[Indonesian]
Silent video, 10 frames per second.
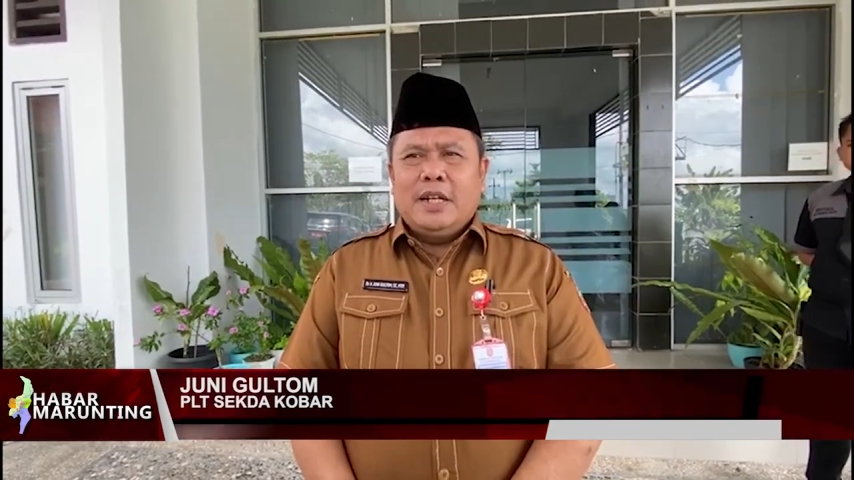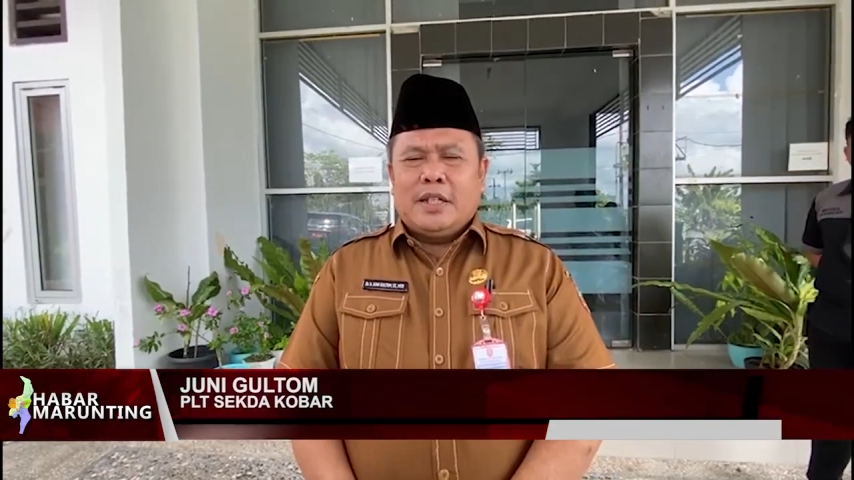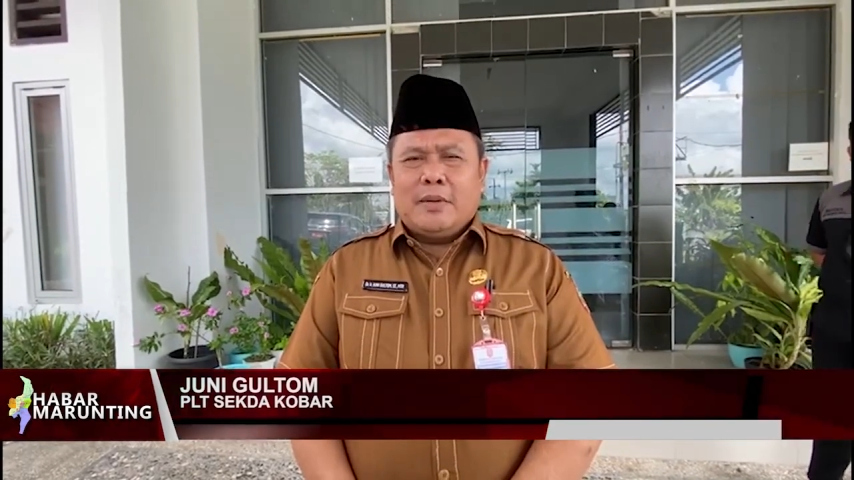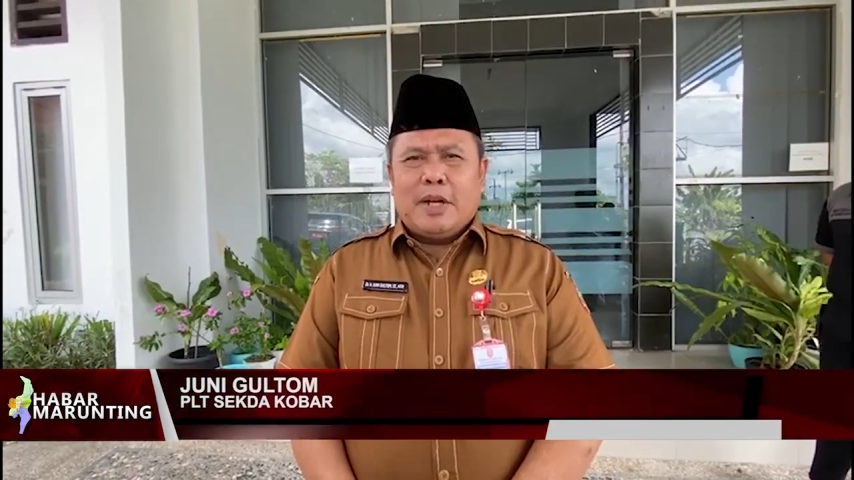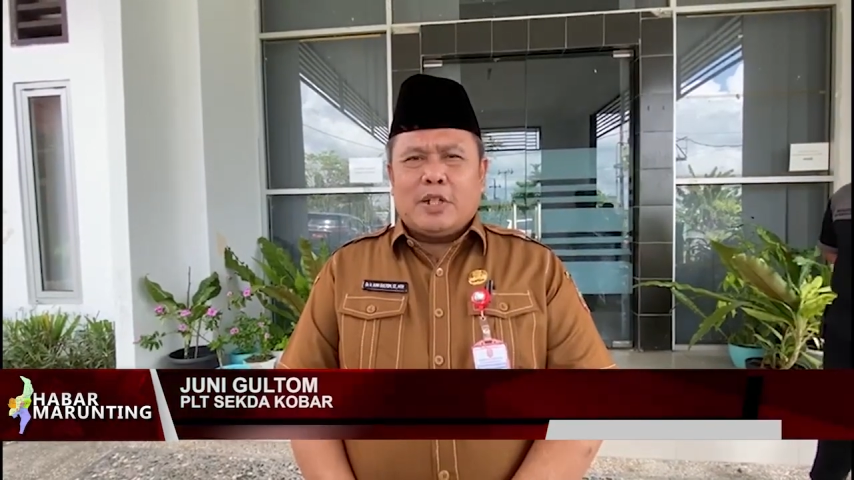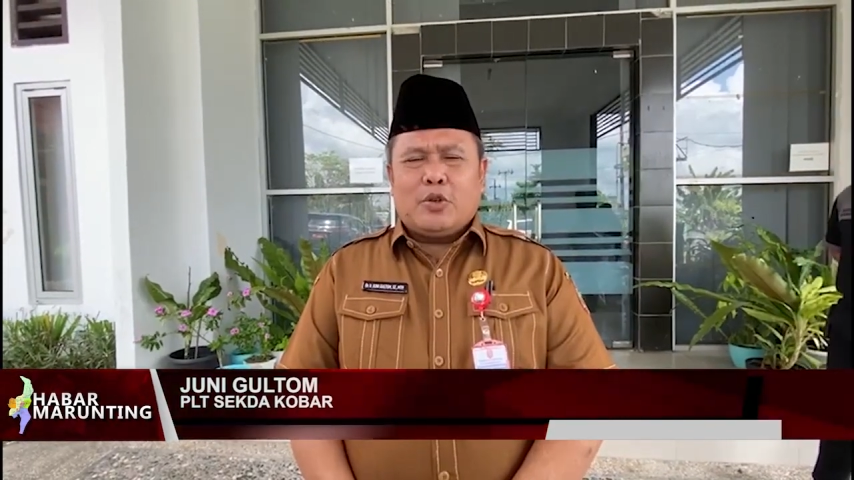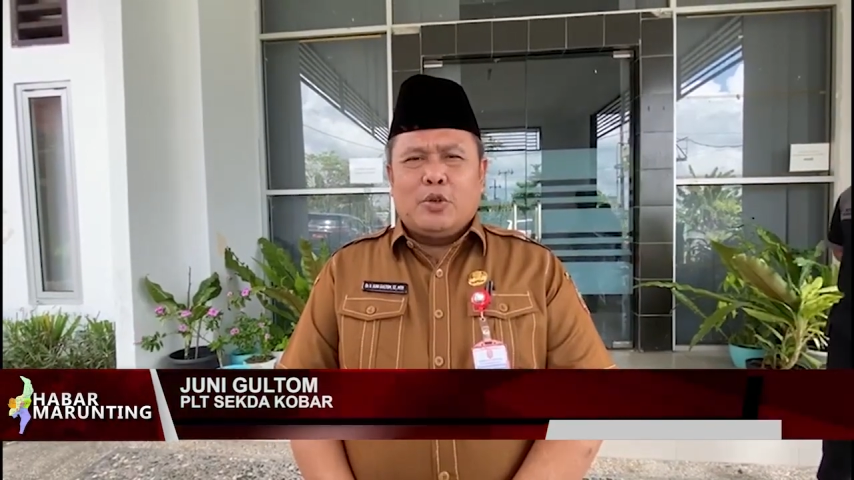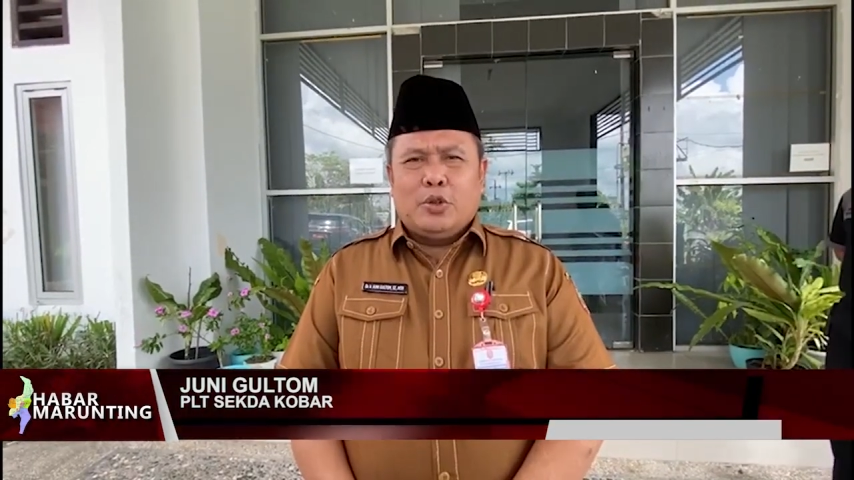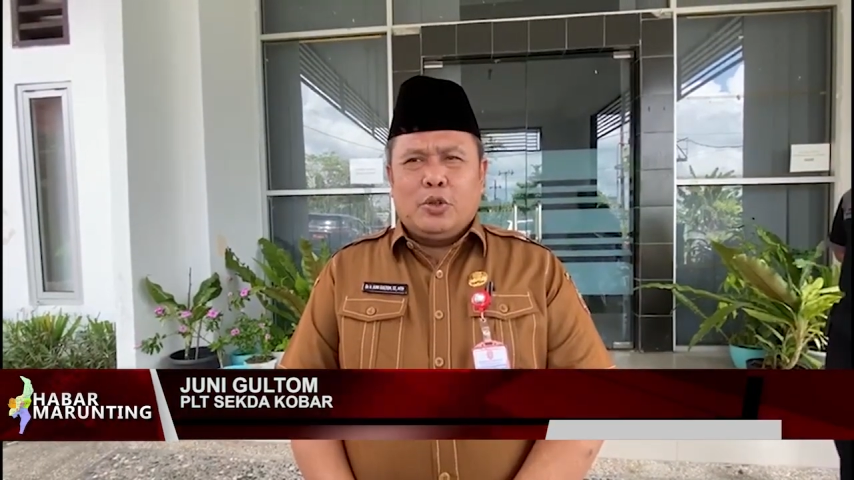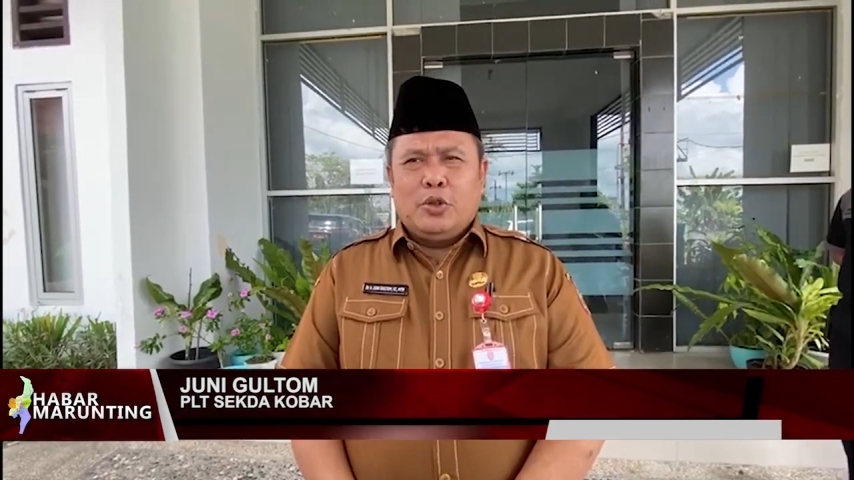termasuk
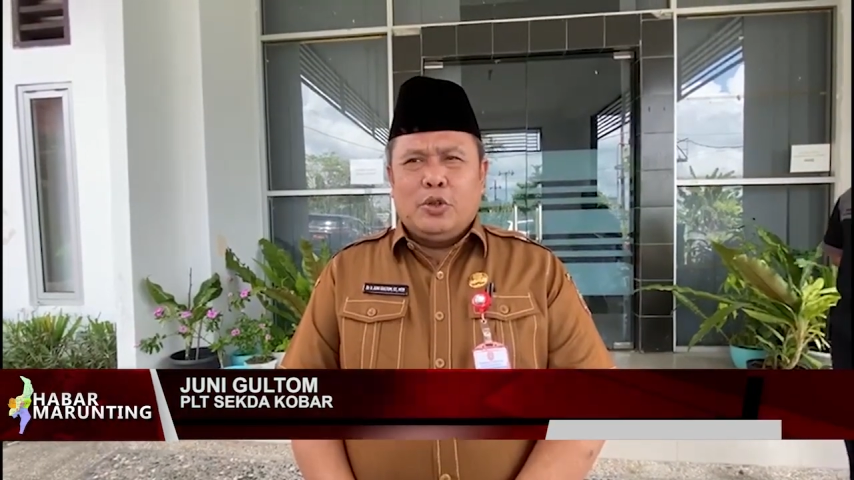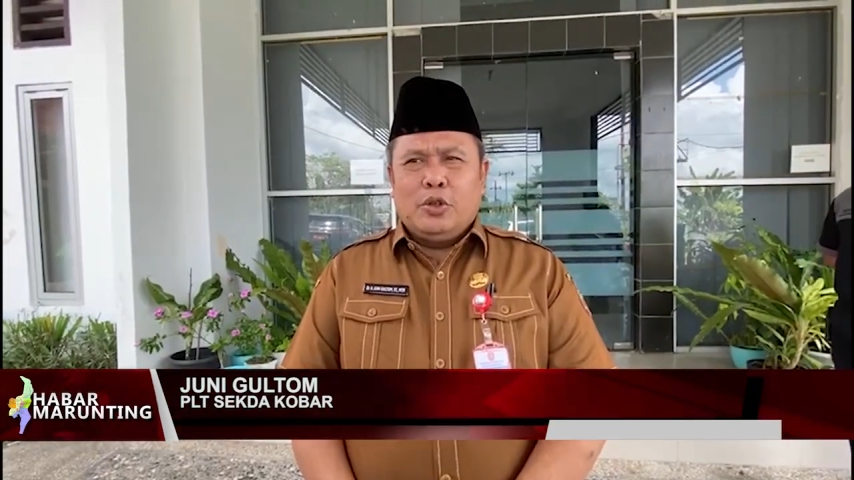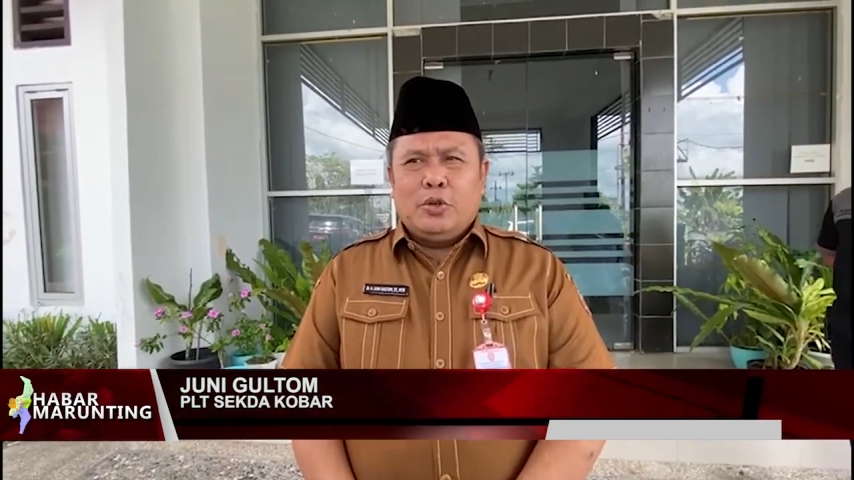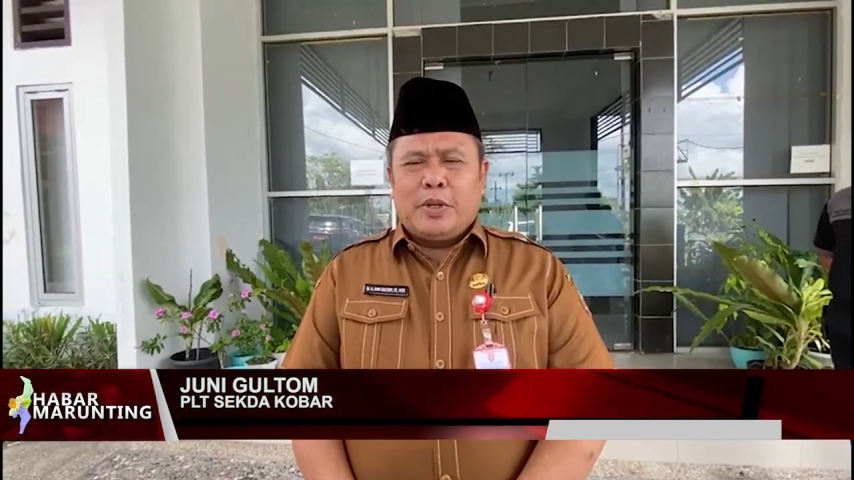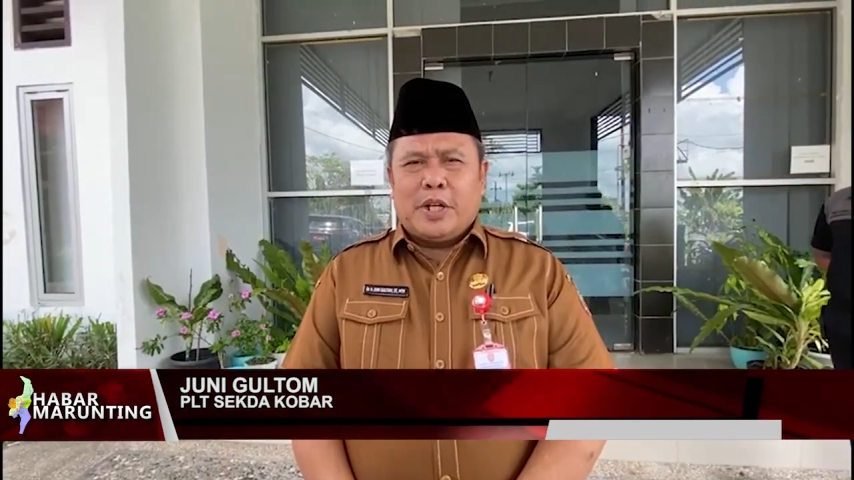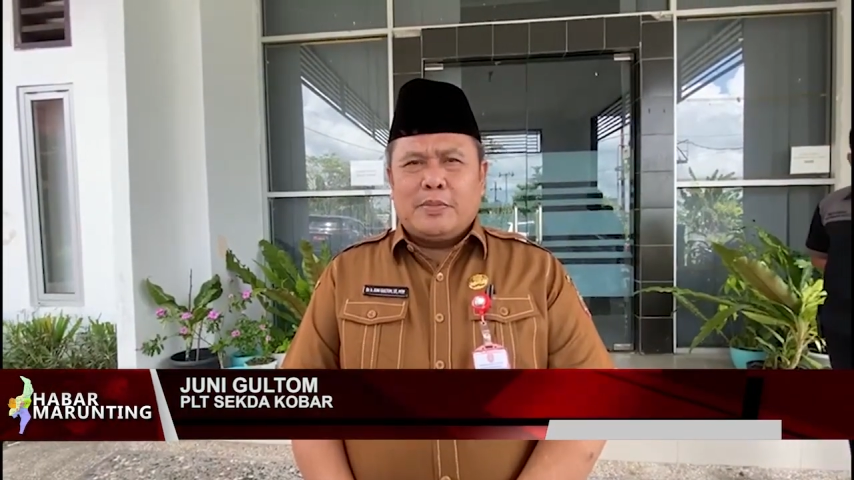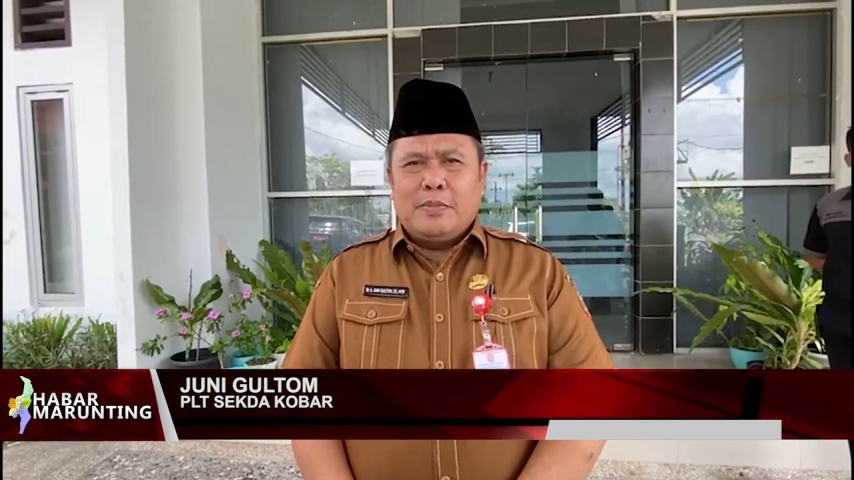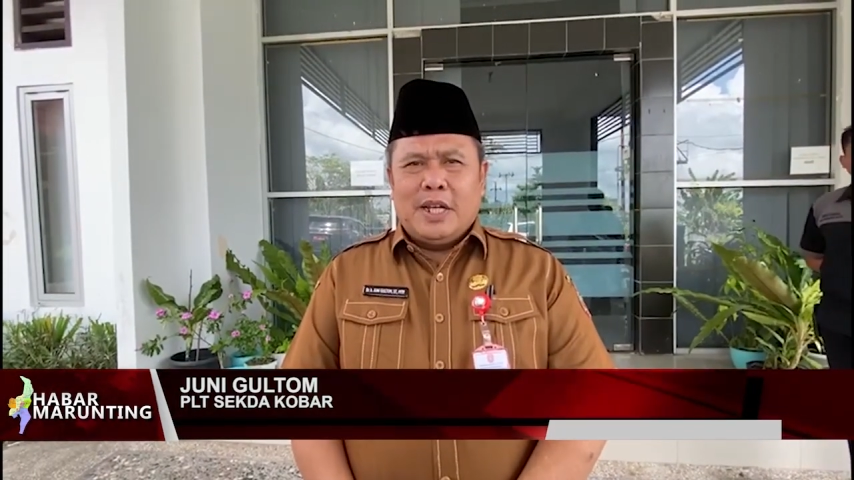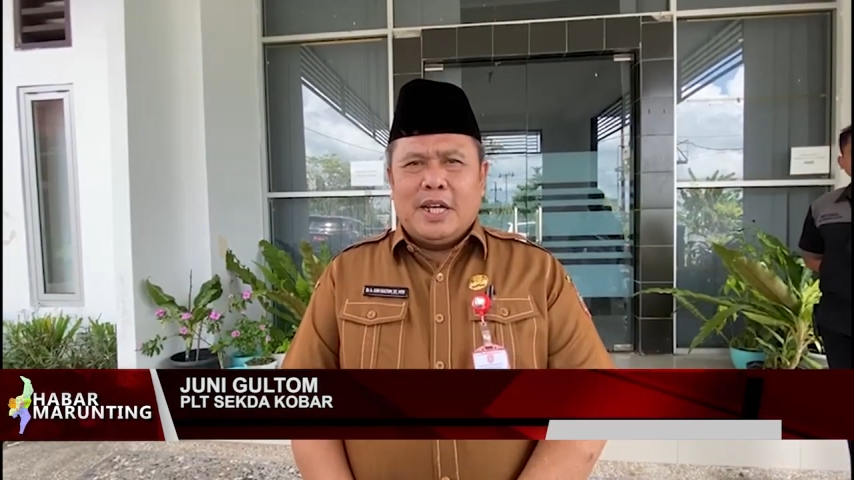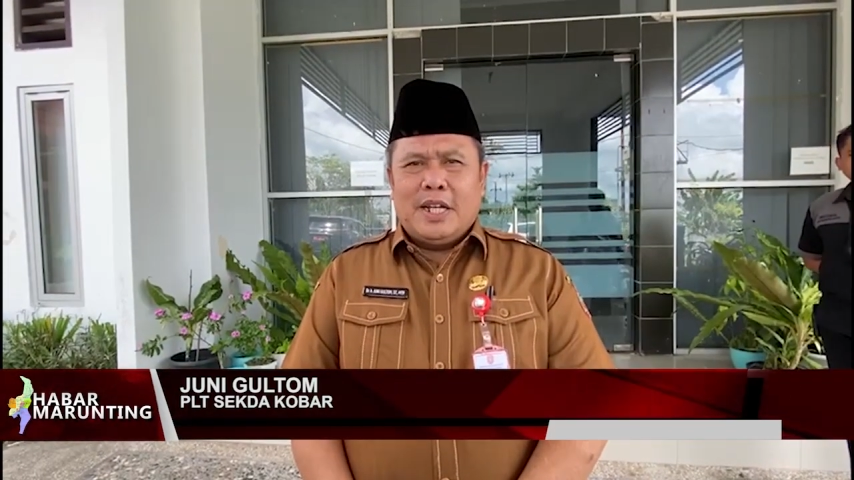untuk
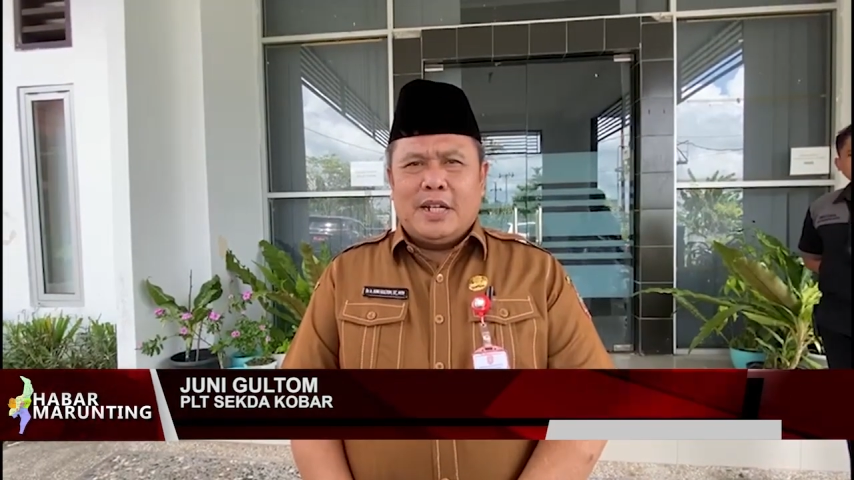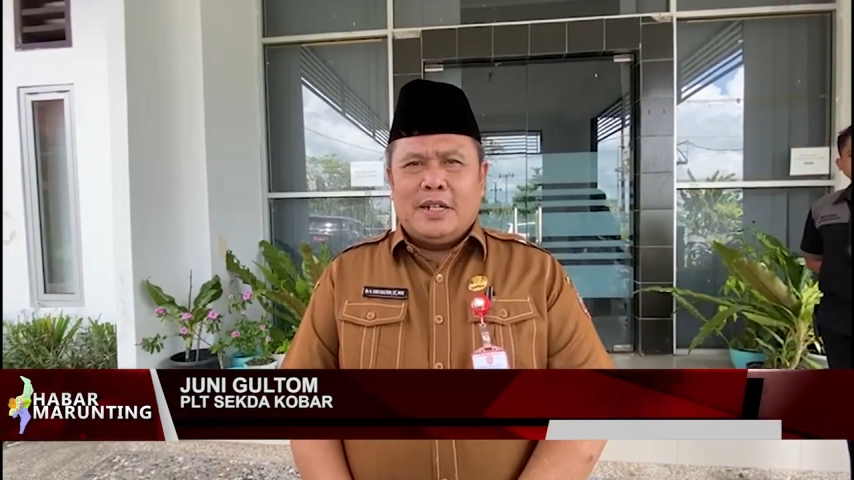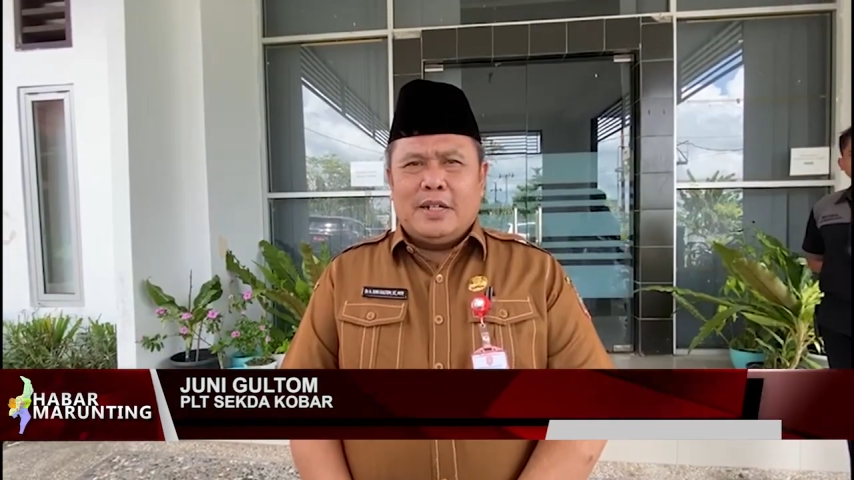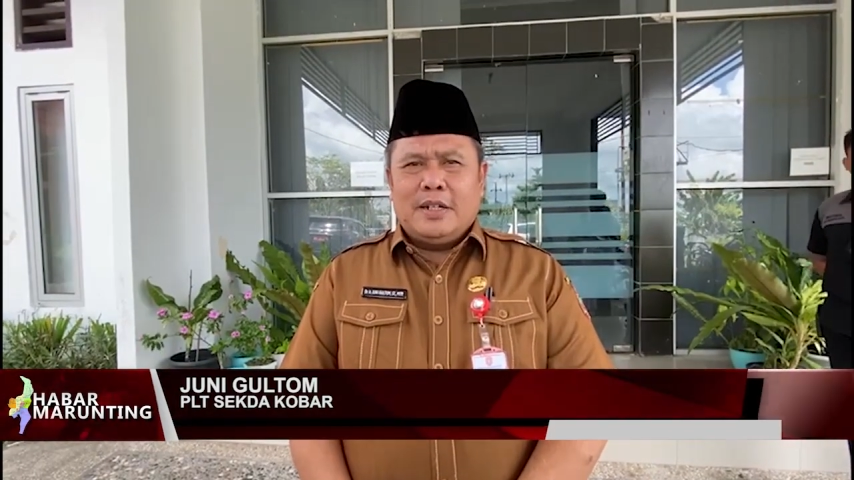peresmian